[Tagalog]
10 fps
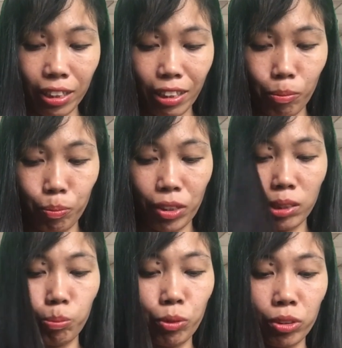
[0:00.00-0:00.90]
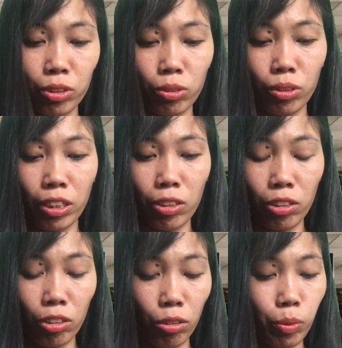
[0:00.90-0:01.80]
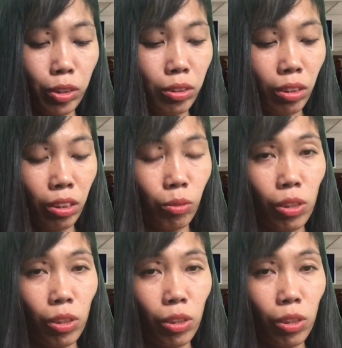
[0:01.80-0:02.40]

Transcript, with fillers: aking passport. So, ngayon yung officer,